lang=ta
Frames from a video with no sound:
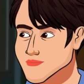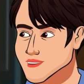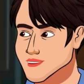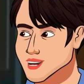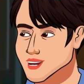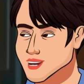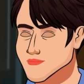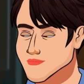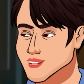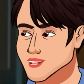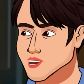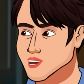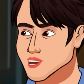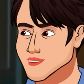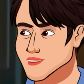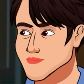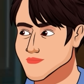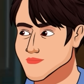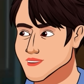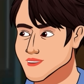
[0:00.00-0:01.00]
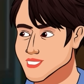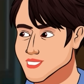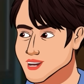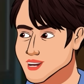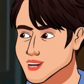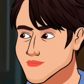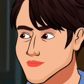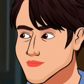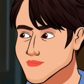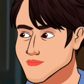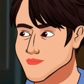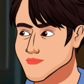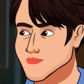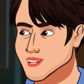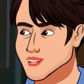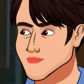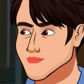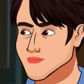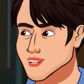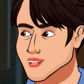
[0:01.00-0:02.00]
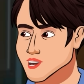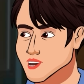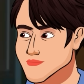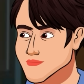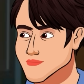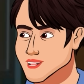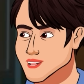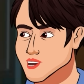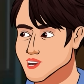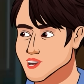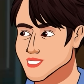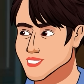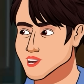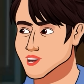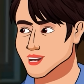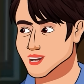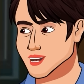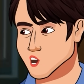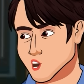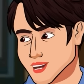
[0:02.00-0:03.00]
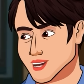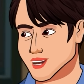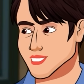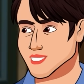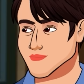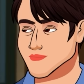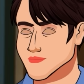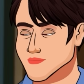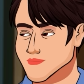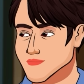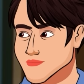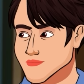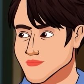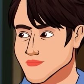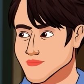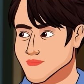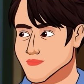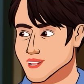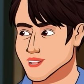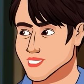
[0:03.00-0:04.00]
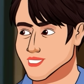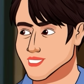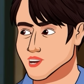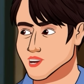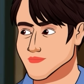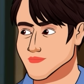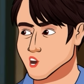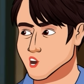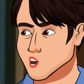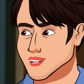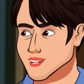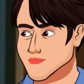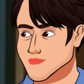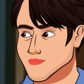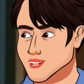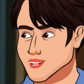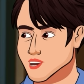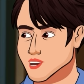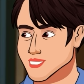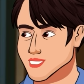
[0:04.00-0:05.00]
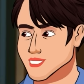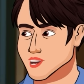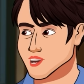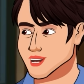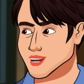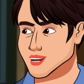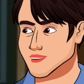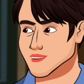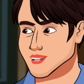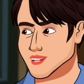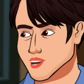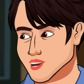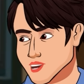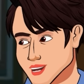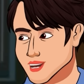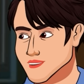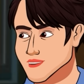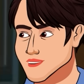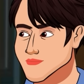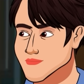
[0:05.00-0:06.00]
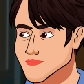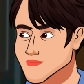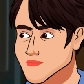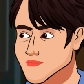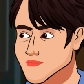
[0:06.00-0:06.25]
அவள் இங்கே வந்ததுலேருந்தே இங்கே இருக்கிற எல்லா ஸ்ட்ரீட்ஸ்க்கும் போய் கேமராவை வச்சு ஃபோட்டோஸாக எடுத்துகிட்டு இருக்காள்ல